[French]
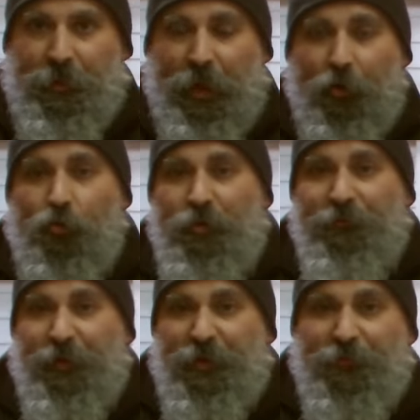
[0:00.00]
Alors oui,
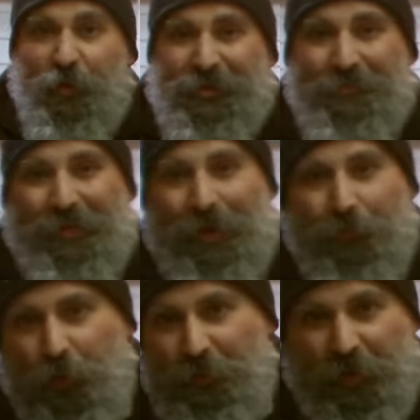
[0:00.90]
effectivement, n'est pas la
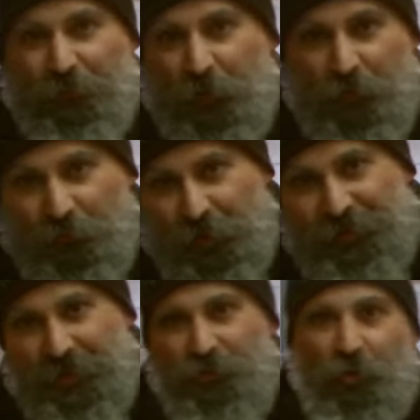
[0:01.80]
première fois qu'on voit une
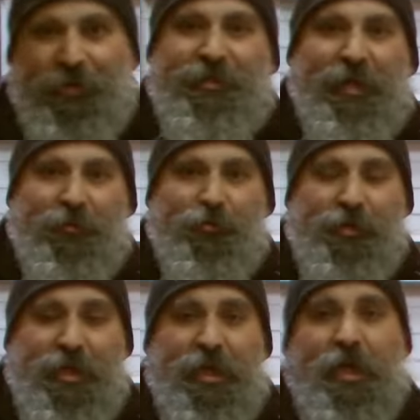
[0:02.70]
Z3 ici à
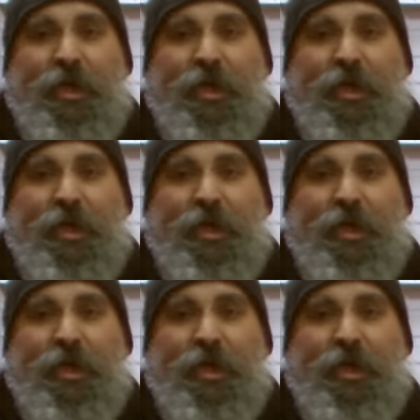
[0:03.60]
l'atelier.